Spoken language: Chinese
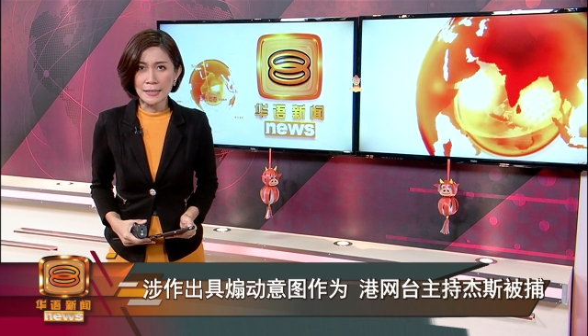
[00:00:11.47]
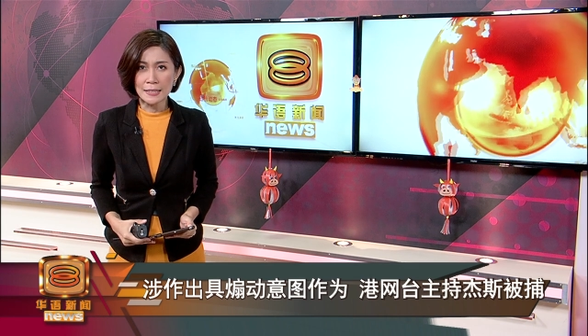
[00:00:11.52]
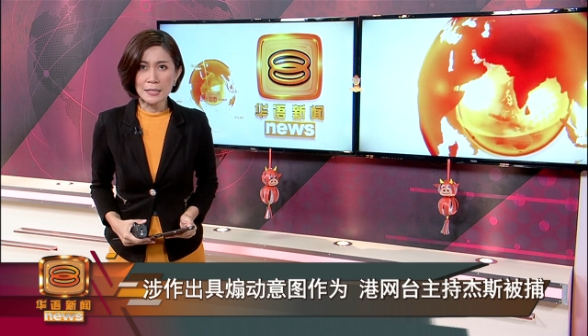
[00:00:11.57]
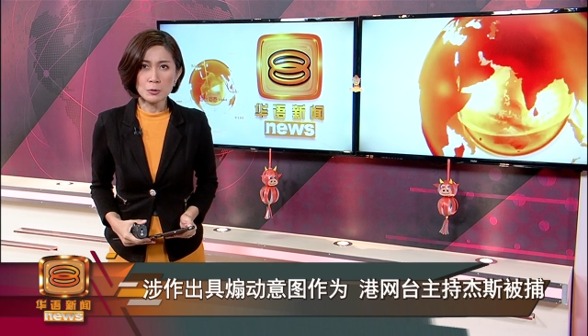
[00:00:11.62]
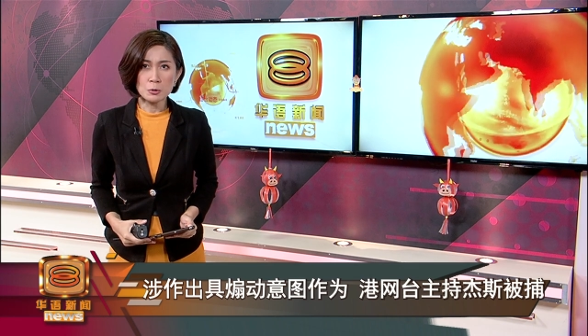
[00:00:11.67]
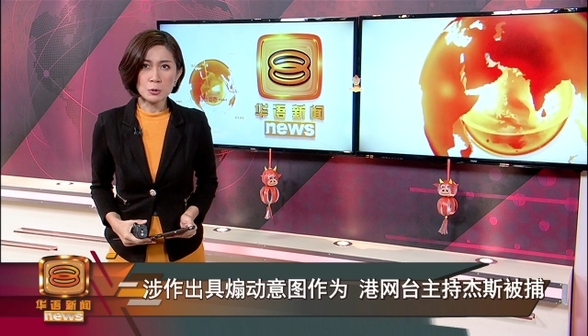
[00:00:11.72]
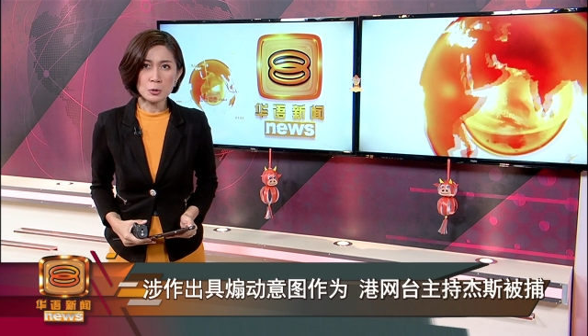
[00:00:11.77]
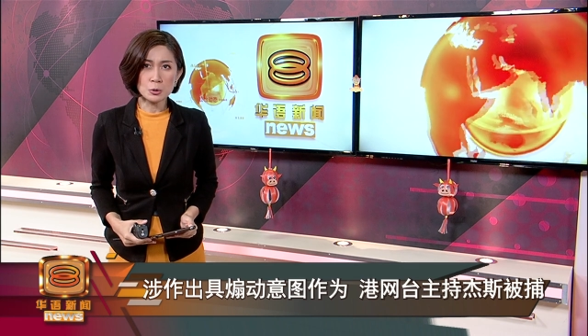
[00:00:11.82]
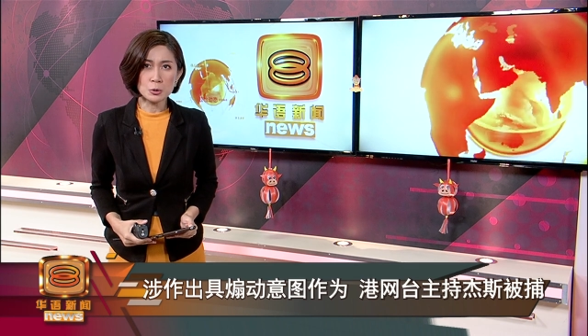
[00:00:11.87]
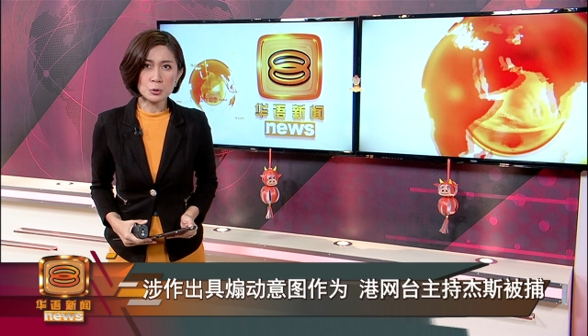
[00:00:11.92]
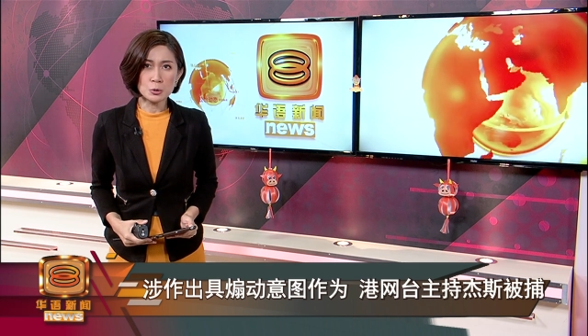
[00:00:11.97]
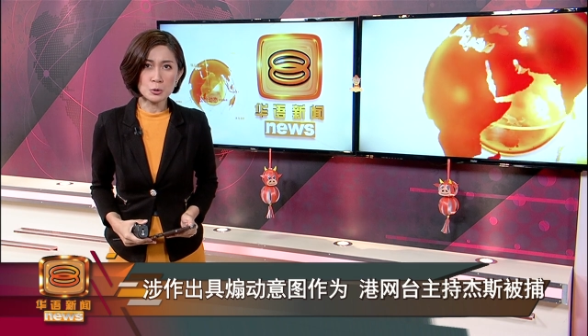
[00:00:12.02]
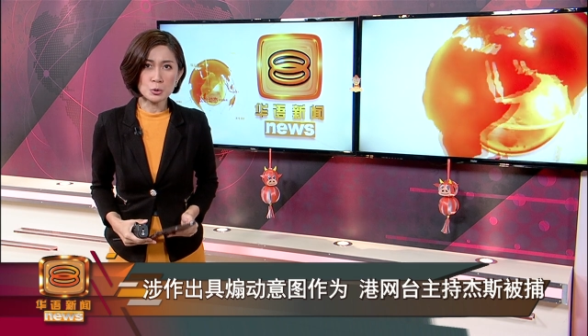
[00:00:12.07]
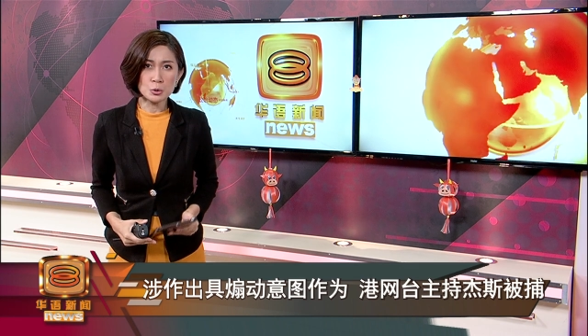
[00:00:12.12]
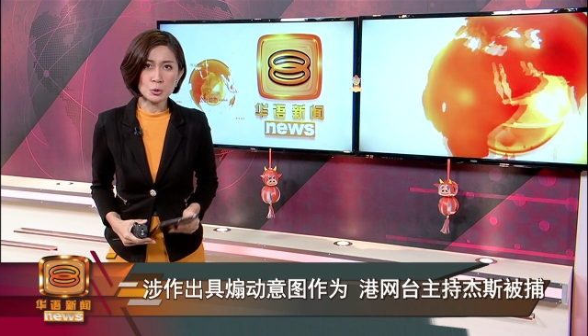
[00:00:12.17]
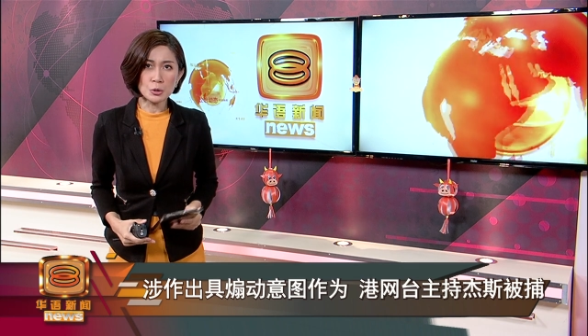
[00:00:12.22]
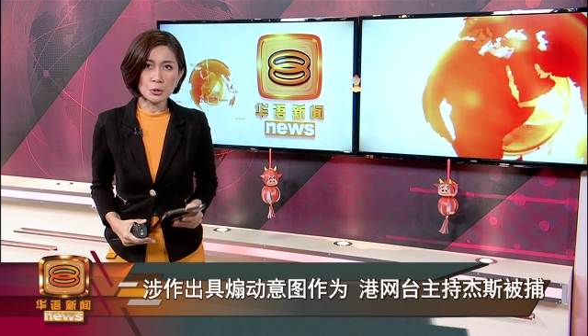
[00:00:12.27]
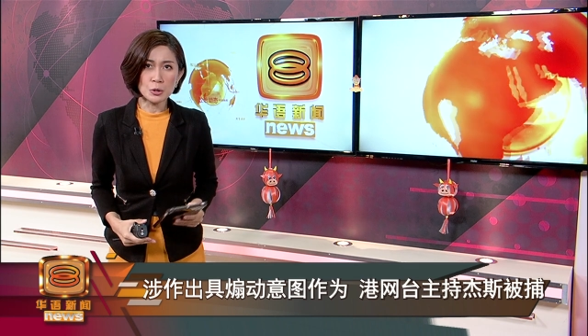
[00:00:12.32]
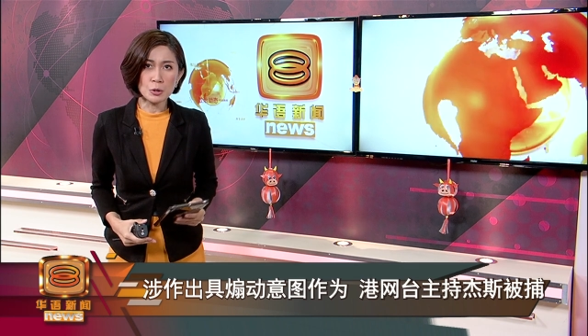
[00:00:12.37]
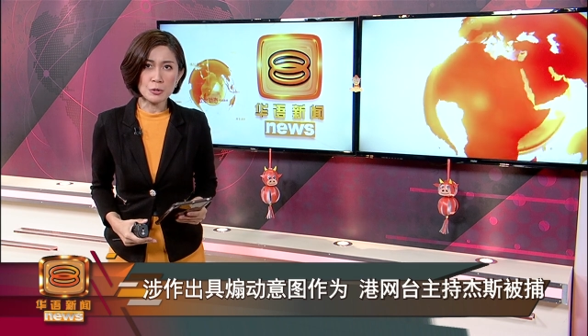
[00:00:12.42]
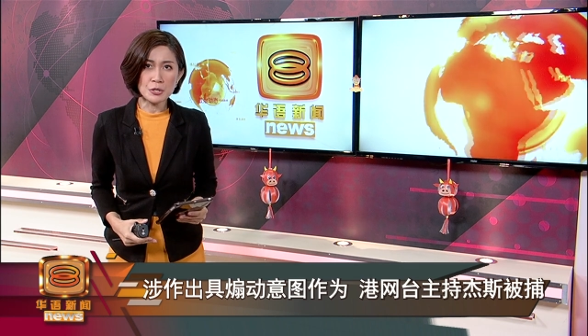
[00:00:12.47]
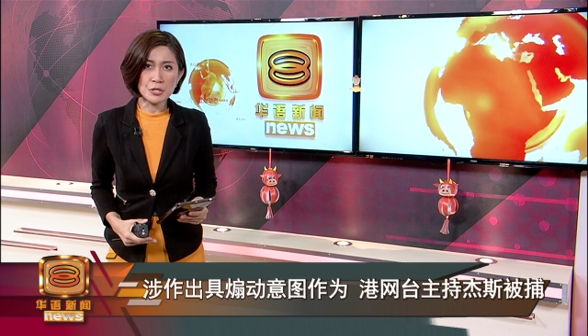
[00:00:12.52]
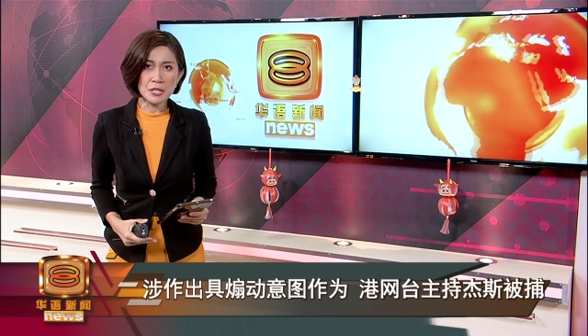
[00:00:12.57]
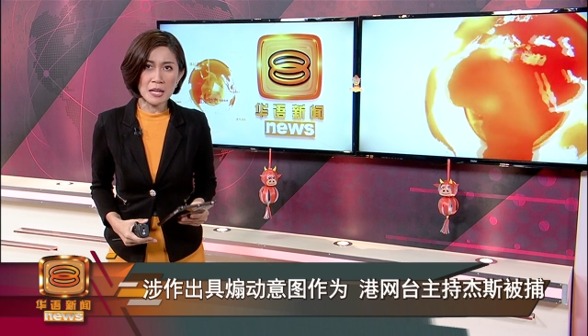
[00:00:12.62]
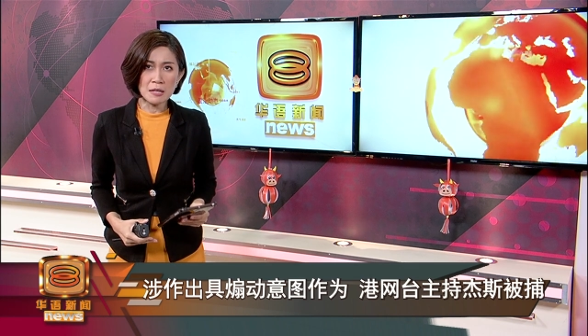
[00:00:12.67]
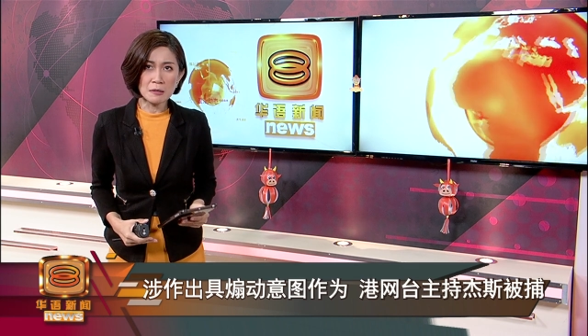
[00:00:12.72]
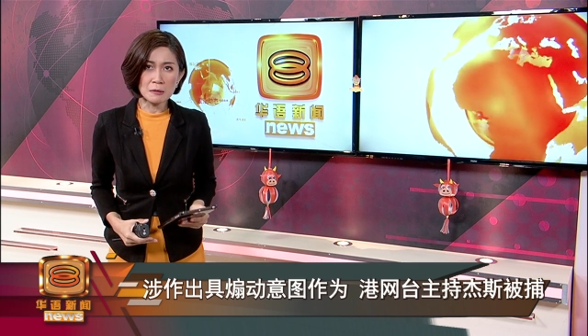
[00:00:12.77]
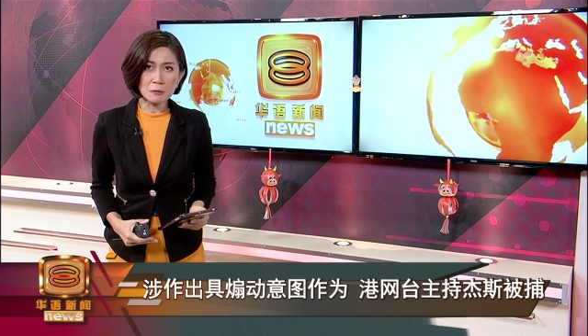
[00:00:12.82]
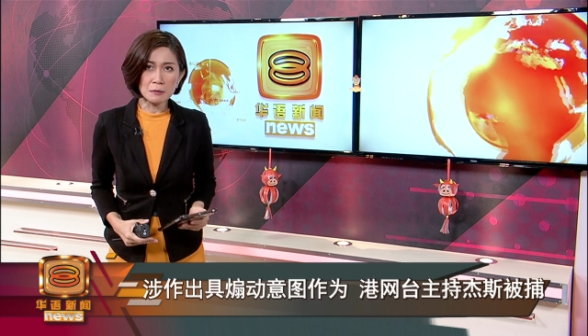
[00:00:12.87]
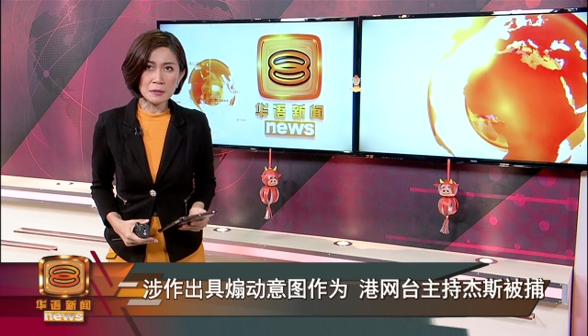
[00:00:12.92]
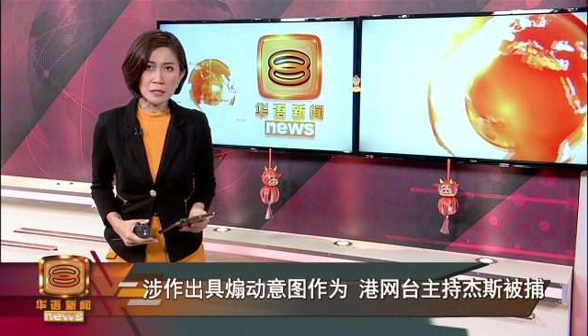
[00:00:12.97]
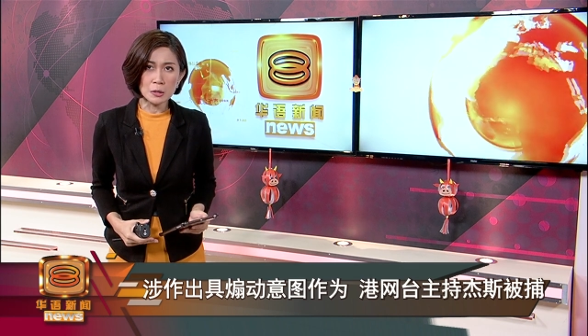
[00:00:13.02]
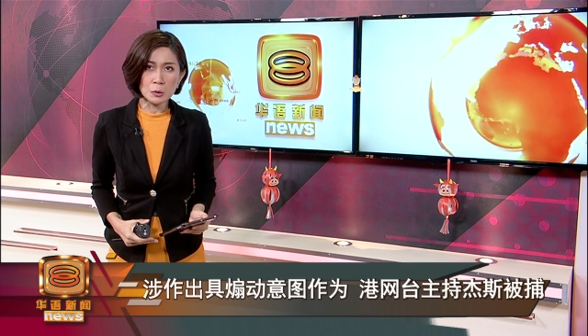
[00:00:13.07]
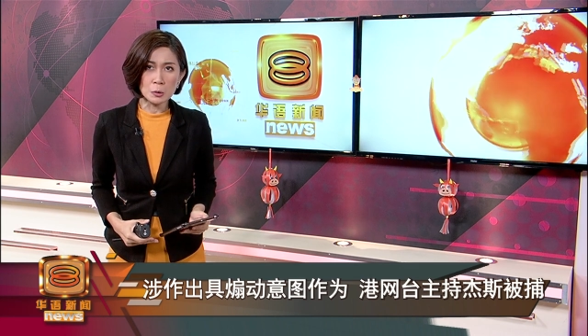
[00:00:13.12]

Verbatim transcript: 以做出具有煽动